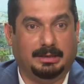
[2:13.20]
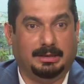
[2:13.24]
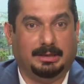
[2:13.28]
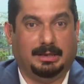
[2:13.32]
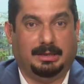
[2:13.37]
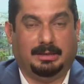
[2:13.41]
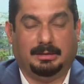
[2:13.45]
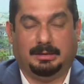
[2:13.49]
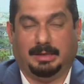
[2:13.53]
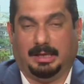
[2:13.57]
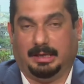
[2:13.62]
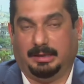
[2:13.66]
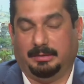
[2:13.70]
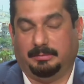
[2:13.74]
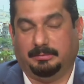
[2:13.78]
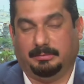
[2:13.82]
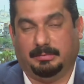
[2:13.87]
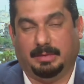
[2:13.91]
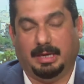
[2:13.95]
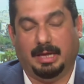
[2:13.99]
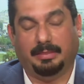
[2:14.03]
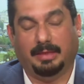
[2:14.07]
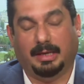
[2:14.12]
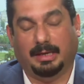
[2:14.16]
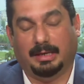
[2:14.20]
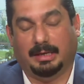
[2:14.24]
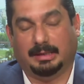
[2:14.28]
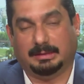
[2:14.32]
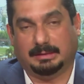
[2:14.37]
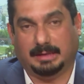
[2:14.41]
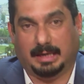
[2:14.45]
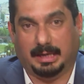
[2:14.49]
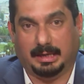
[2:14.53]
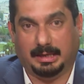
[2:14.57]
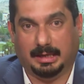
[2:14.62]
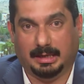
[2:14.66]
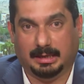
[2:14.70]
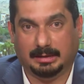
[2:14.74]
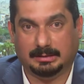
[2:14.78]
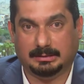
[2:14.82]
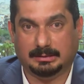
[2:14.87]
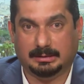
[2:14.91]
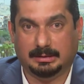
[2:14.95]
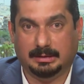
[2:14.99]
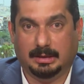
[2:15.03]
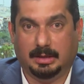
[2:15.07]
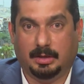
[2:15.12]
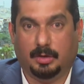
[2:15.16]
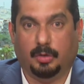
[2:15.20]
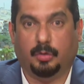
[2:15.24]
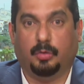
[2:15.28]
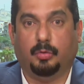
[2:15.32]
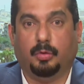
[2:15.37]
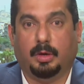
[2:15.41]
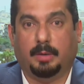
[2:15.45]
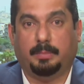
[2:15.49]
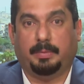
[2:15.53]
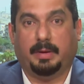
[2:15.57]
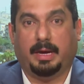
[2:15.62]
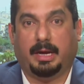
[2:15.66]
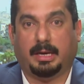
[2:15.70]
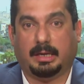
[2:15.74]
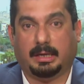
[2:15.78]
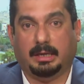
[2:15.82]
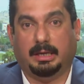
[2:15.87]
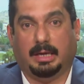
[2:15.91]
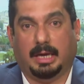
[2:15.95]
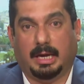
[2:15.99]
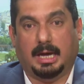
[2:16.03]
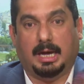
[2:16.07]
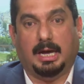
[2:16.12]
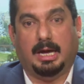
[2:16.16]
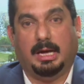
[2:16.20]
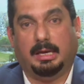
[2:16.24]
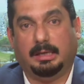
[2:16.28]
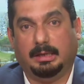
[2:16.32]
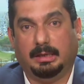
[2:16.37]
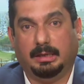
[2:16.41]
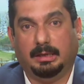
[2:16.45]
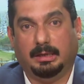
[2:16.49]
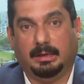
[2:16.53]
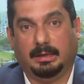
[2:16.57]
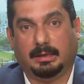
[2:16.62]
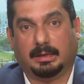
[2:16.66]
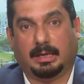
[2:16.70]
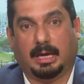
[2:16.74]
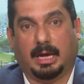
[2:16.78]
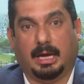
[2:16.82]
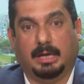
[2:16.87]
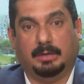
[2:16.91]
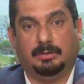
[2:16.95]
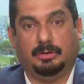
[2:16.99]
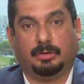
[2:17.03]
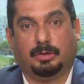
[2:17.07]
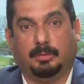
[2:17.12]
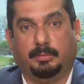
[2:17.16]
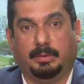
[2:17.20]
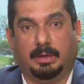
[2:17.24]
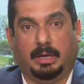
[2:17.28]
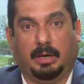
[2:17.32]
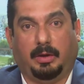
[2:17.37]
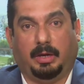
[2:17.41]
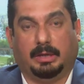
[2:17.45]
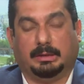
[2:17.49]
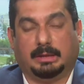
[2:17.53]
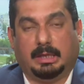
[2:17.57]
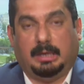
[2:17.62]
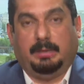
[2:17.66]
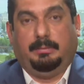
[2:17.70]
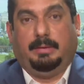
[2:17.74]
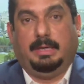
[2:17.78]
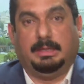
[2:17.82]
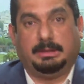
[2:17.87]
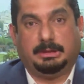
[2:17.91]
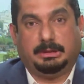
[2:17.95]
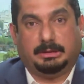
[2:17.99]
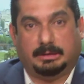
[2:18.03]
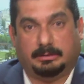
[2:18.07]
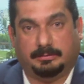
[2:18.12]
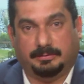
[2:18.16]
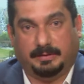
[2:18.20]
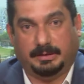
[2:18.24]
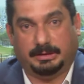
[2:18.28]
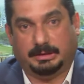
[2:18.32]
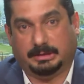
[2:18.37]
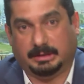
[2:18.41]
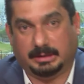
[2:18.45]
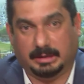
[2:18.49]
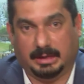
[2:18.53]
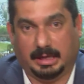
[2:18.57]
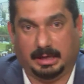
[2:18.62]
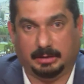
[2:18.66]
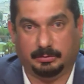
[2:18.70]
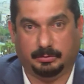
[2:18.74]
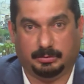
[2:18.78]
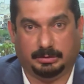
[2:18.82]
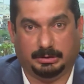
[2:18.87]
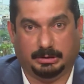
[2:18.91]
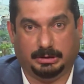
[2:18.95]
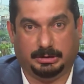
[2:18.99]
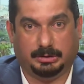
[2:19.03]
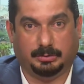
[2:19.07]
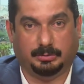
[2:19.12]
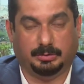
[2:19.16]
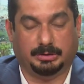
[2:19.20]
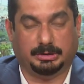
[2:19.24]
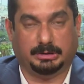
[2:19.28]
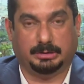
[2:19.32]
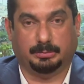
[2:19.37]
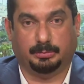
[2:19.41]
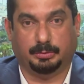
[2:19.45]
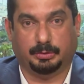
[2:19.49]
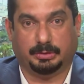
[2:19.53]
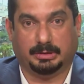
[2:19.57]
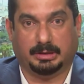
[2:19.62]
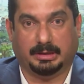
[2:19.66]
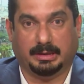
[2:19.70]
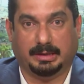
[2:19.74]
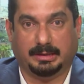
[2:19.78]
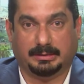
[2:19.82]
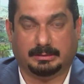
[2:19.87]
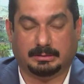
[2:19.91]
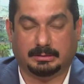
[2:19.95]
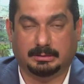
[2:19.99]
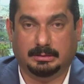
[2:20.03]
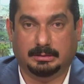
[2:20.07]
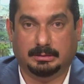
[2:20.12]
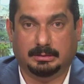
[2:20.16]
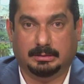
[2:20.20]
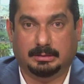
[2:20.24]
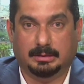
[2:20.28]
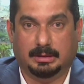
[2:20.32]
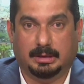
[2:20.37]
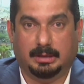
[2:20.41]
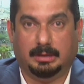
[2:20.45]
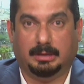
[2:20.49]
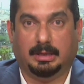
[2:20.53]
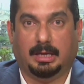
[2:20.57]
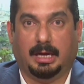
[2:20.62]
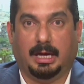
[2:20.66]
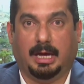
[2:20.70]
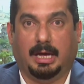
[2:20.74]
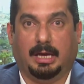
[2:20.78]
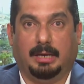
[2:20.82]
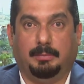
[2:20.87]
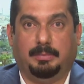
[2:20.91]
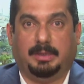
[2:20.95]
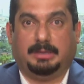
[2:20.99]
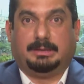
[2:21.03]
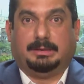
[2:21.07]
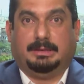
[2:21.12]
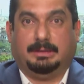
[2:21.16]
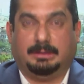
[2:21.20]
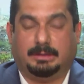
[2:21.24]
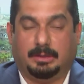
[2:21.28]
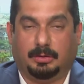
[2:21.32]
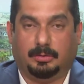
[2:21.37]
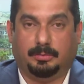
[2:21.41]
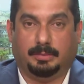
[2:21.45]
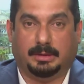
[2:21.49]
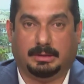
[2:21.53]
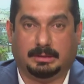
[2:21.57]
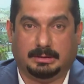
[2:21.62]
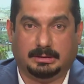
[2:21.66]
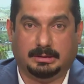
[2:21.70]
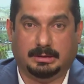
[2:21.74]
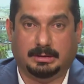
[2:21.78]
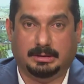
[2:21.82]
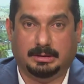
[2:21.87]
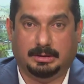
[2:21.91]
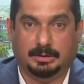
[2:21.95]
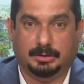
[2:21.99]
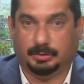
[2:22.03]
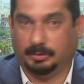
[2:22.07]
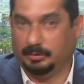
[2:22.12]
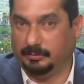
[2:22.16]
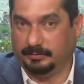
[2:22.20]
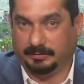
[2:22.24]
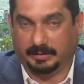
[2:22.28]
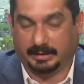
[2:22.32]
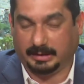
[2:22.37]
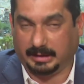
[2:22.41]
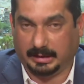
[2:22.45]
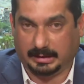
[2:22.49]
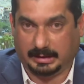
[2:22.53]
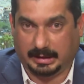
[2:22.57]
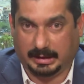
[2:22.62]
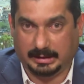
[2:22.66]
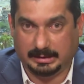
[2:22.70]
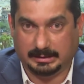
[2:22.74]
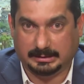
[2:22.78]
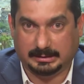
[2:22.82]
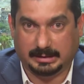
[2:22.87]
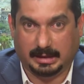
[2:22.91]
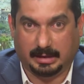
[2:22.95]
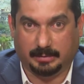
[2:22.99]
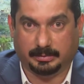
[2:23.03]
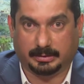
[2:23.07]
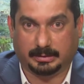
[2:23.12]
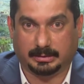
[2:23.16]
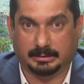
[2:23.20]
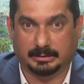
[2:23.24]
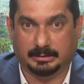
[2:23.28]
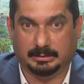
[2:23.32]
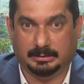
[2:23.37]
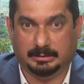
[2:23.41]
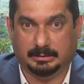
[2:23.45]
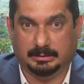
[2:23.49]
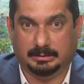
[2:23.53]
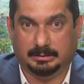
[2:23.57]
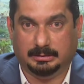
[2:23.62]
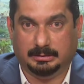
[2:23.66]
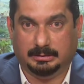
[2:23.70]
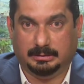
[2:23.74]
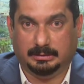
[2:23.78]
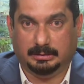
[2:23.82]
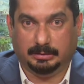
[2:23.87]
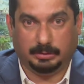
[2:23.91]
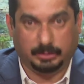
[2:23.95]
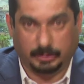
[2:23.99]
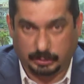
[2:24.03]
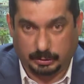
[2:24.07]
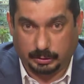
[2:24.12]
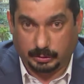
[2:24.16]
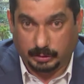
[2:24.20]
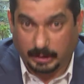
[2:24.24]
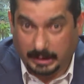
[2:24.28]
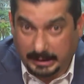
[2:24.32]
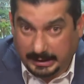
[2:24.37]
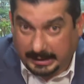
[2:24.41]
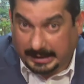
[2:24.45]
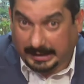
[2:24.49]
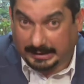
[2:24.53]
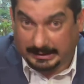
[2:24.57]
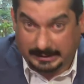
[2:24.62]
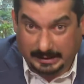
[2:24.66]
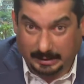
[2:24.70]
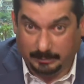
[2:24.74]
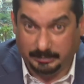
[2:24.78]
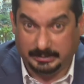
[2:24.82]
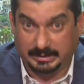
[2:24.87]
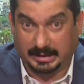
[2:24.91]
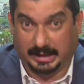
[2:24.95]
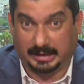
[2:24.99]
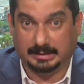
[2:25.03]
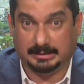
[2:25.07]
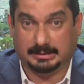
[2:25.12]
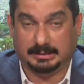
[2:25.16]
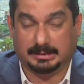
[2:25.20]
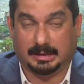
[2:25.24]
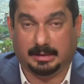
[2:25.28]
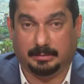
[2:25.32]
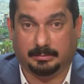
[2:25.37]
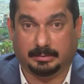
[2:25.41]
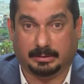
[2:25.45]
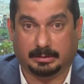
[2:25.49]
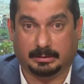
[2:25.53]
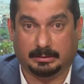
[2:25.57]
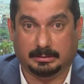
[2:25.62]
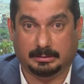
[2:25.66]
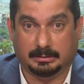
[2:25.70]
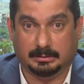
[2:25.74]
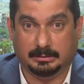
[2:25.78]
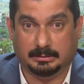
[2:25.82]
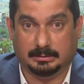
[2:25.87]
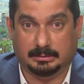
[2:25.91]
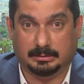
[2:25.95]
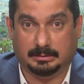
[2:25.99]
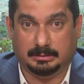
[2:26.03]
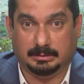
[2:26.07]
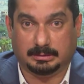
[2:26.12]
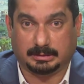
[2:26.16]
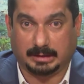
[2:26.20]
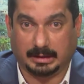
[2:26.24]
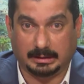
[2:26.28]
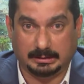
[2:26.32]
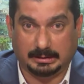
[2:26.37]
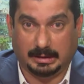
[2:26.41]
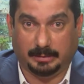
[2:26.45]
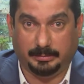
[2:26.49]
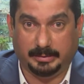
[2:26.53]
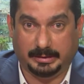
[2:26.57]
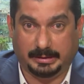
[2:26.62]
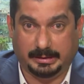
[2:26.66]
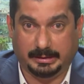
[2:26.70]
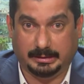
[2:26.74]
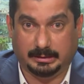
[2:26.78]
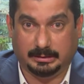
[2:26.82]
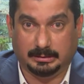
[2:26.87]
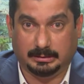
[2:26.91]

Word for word: يعني ما ظلت حياة وهو باقي اني قائدكم الاحد طيب ليش كنت تفشر لعد وتحكي وتسب وتغلط اذا بس انت وبس شنو فرقك عن السابق شنو اللي قدمته عن السابق ايش قدمت لي